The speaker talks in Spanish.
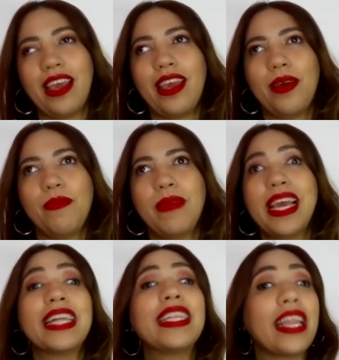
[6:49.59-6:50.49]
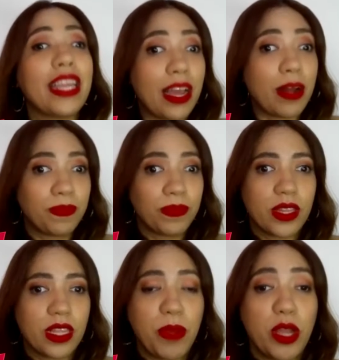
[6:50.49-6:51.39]
Eh, me encantaría,
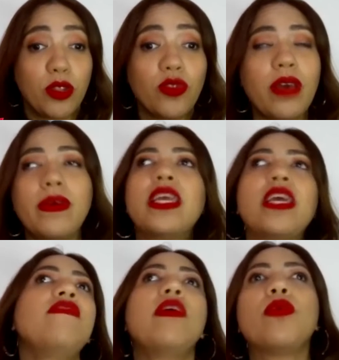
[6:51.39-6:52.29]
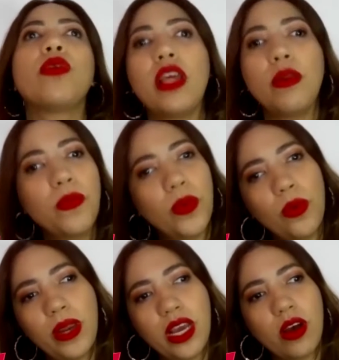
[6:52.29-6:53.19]
pero tú sabes que el favor del
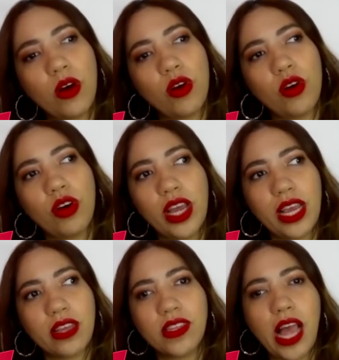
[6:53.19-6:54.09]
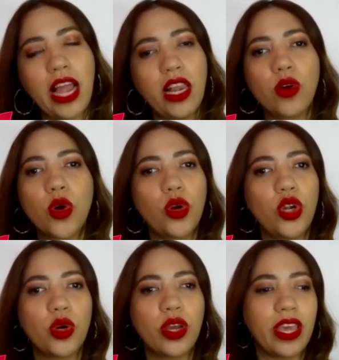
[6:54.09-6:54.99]
público es algo
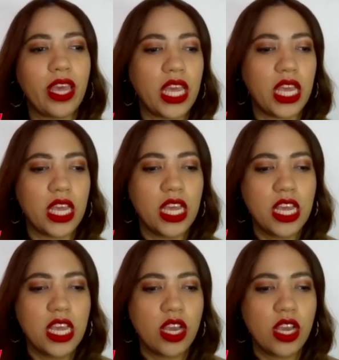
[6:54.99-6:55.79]
con lo que,